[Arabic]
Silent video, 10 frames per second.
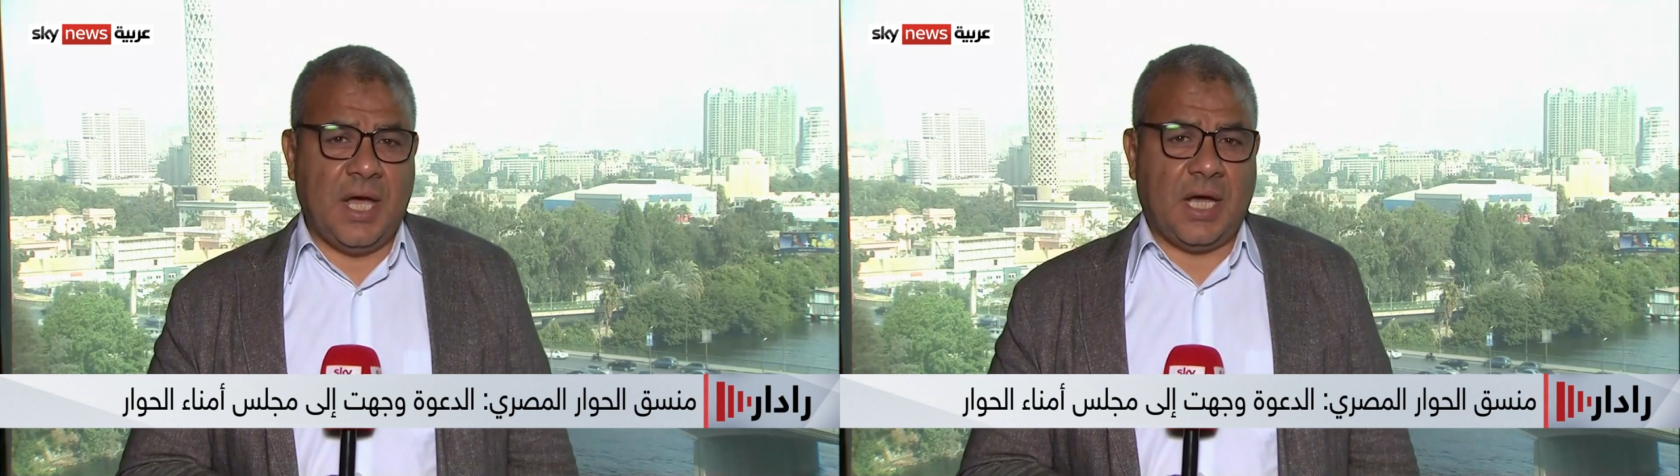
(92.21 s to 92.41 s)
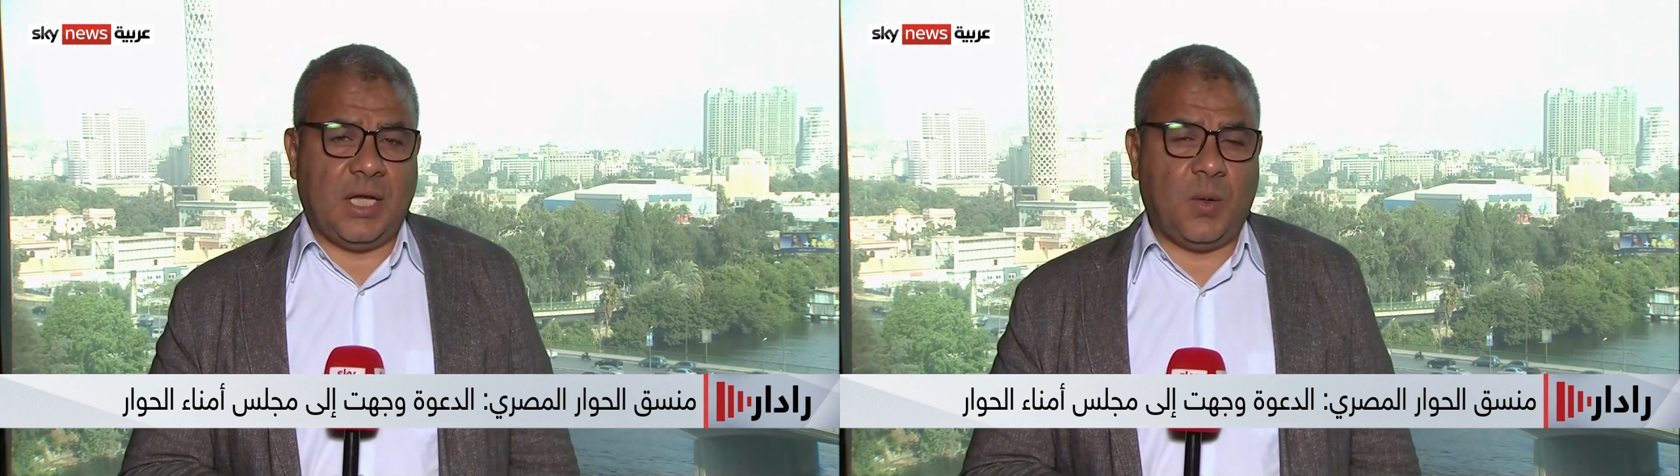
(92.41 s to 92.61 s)

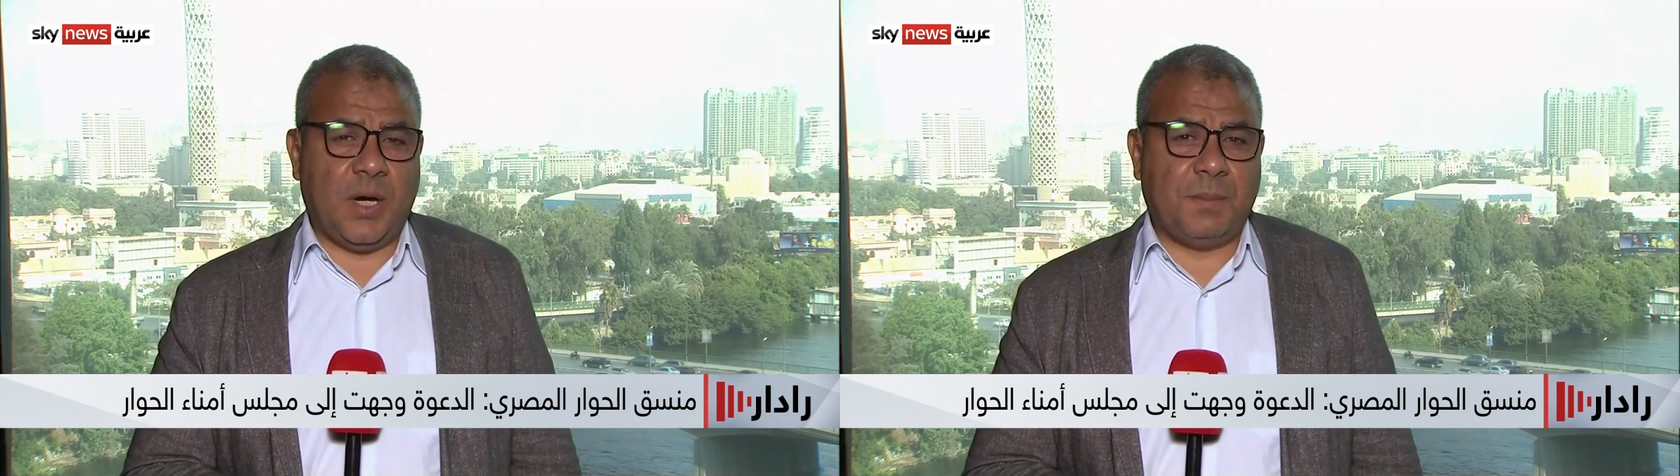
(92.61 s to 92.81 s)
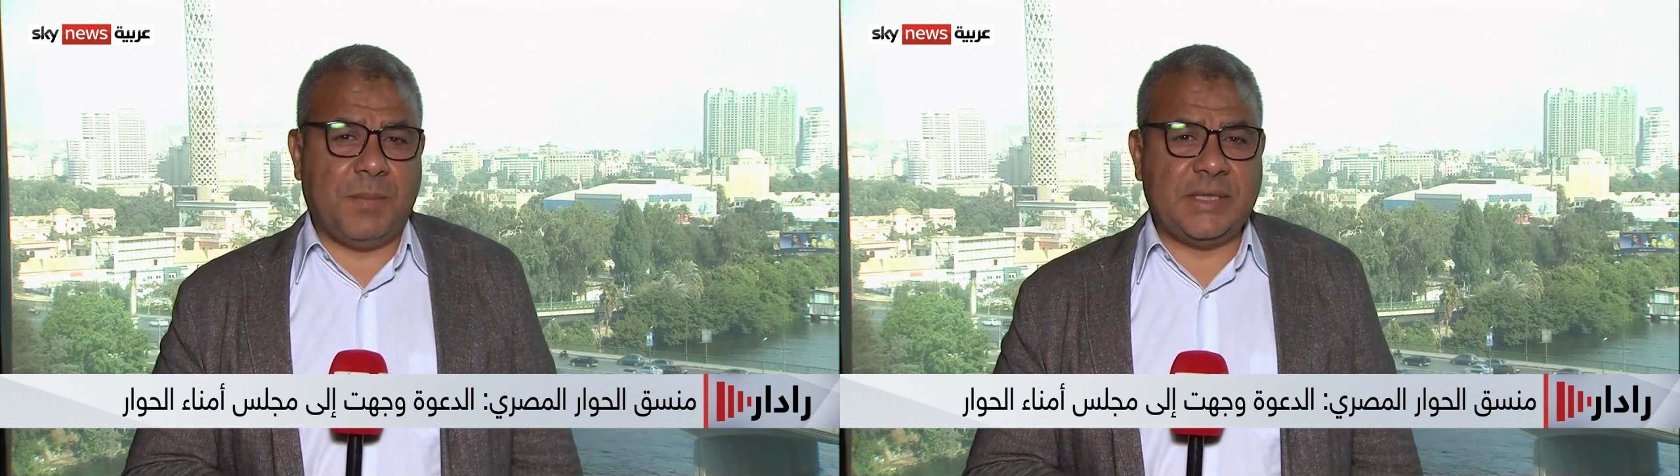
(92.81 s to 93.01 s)

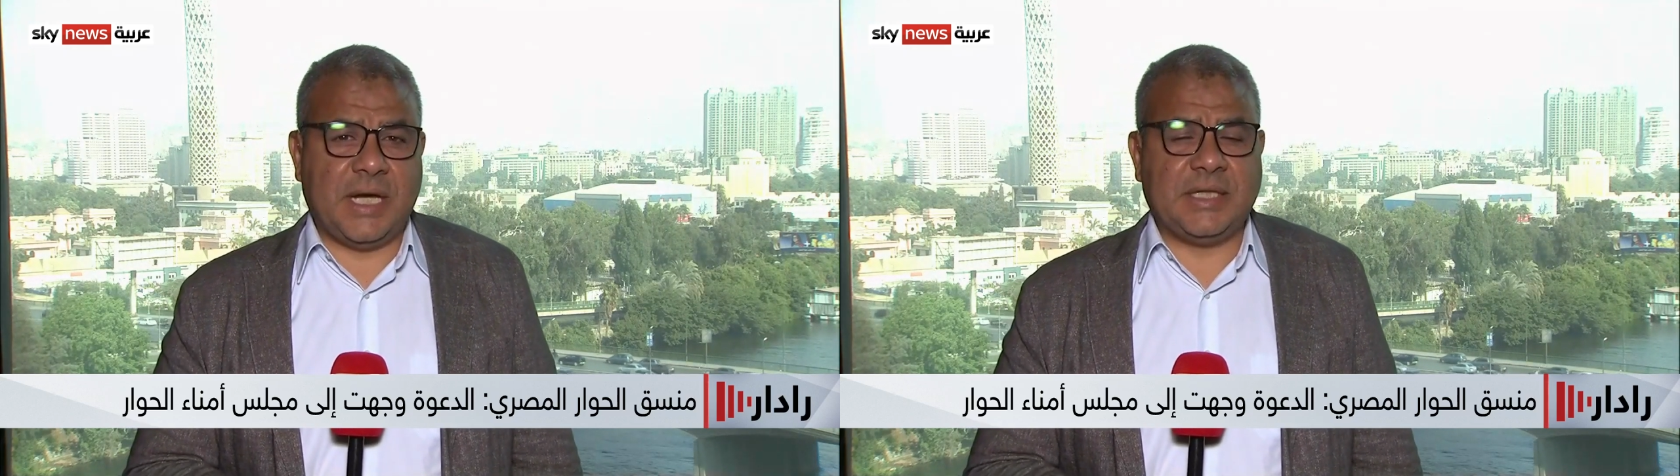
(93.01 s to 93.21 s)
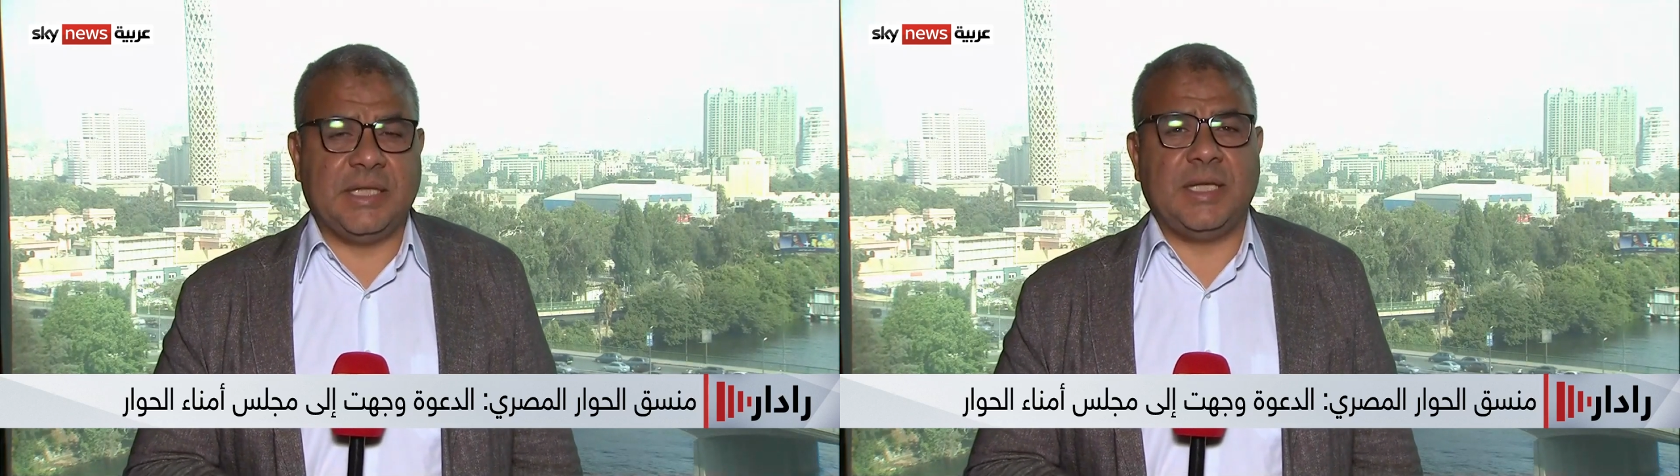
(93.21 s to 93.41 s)
الحوار
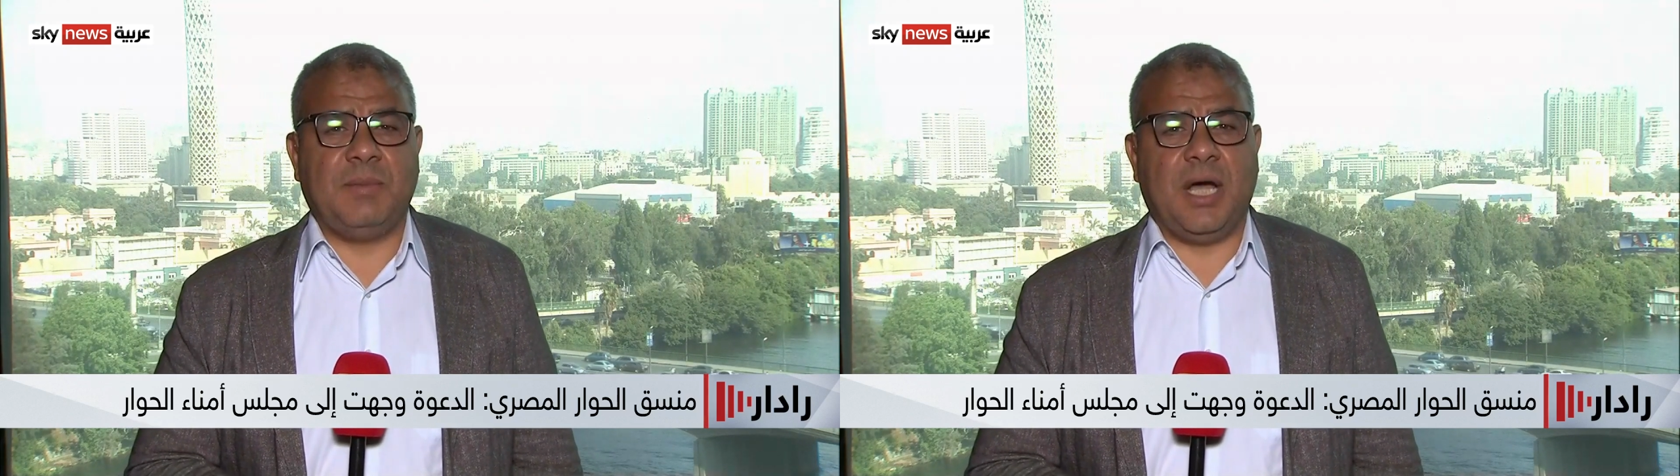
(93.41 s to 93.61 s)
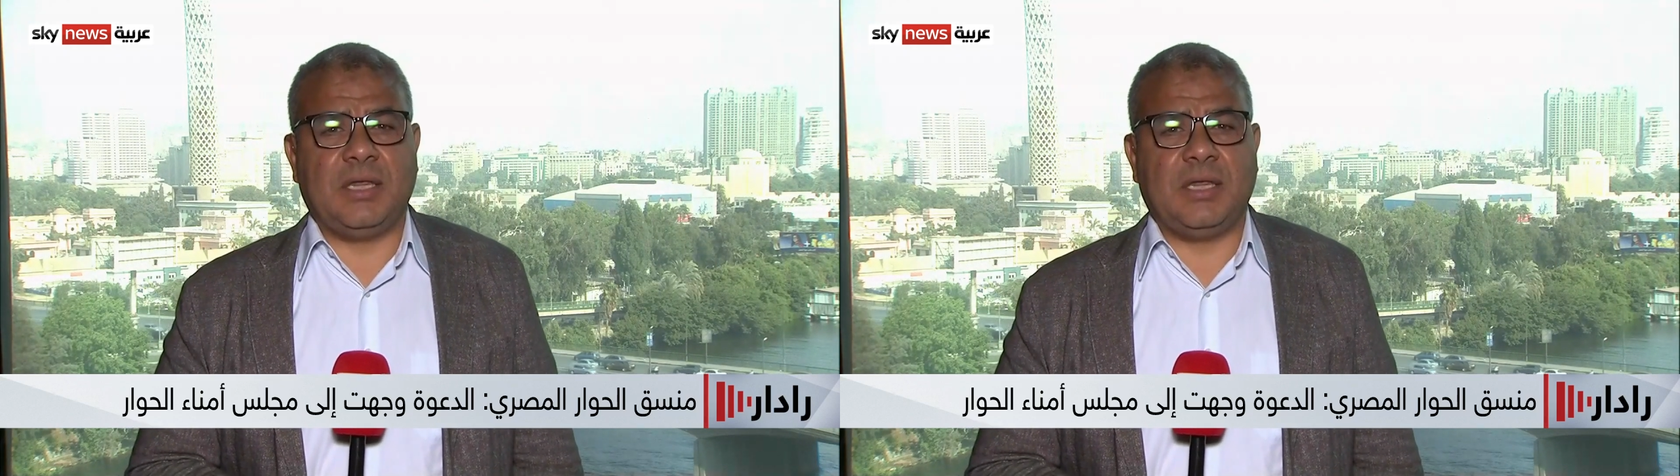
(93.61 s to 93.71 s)
بدأت عندما